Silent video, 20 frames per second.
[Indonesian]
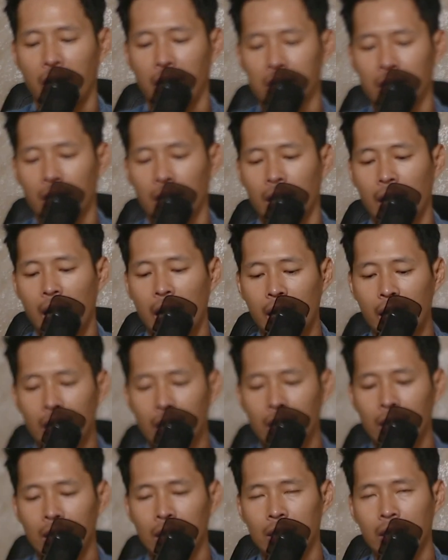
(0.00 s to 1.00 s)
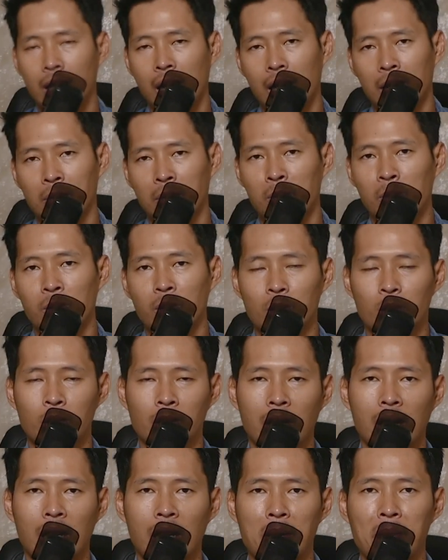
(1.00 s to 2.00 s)
XLR dan
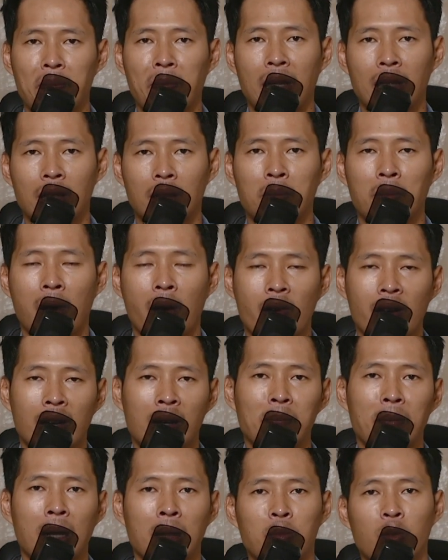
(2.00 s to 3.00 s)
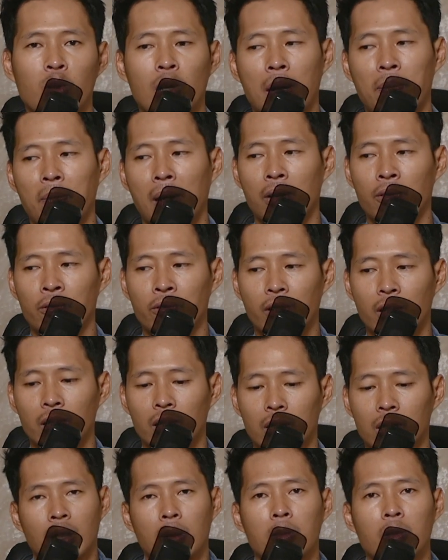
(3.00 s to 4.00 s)
membutuhkan phantom power 48
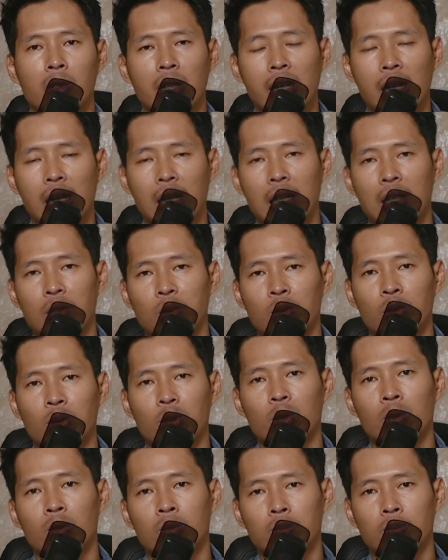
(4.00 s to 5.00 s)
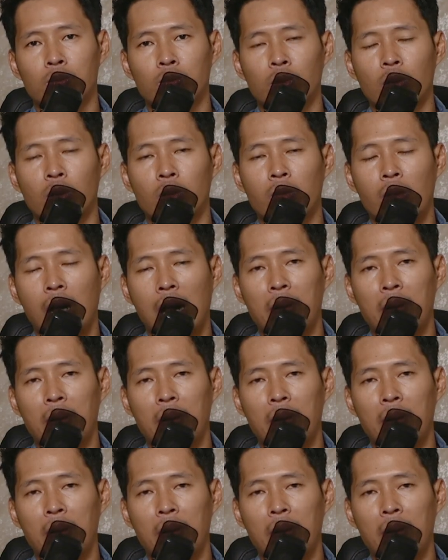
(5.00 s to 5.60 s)
volt kemudian untuk boom